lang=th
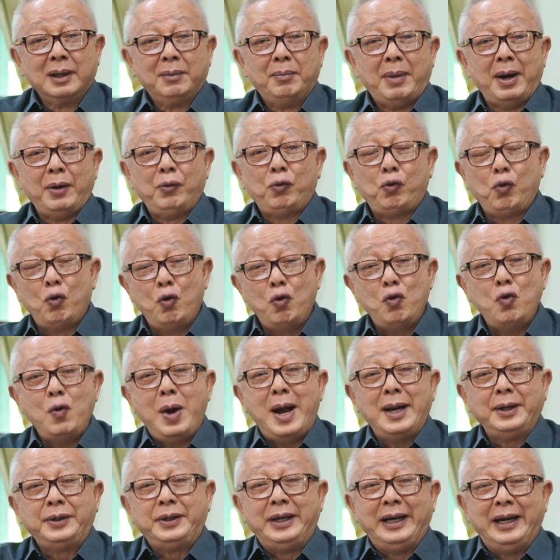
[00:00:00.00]
มันรู้
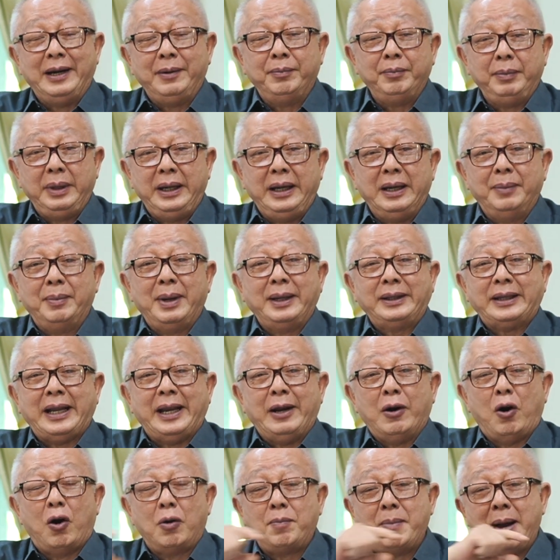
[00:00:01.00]
ว่าจีนมีมติ
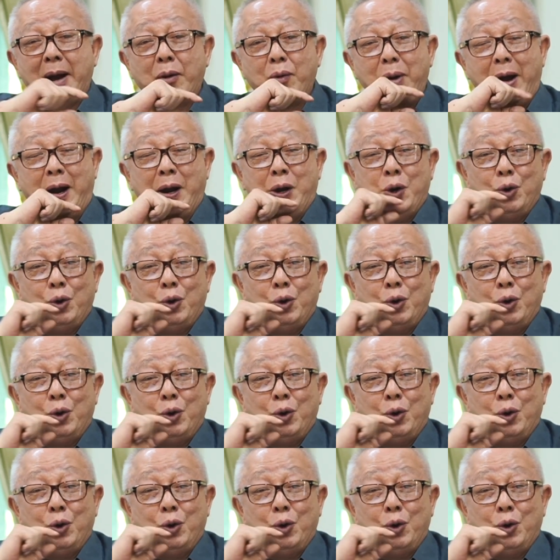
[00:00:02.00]
ออกมาว่า